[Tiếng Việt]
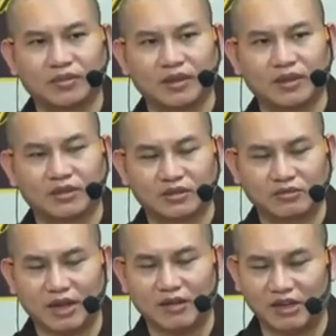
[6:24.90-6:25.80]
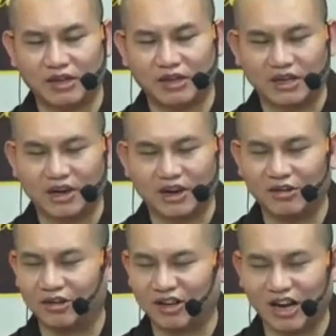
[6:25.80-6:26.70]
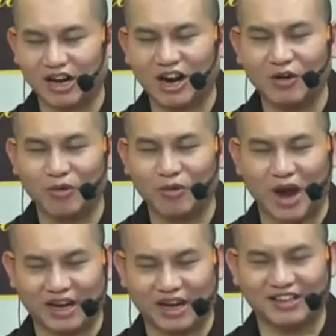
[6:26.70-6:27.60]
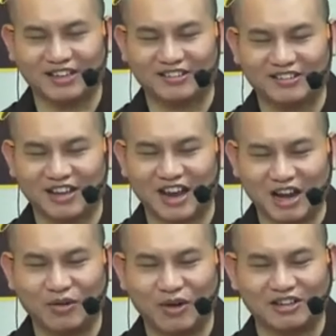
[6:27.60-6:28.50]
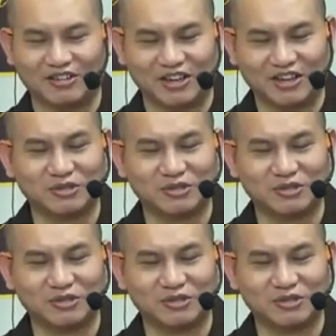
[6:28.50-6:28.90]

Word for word: chúng ta phải nghe nghe cái hậu quả đấy nhá đại lão hòa thượng nói câu gì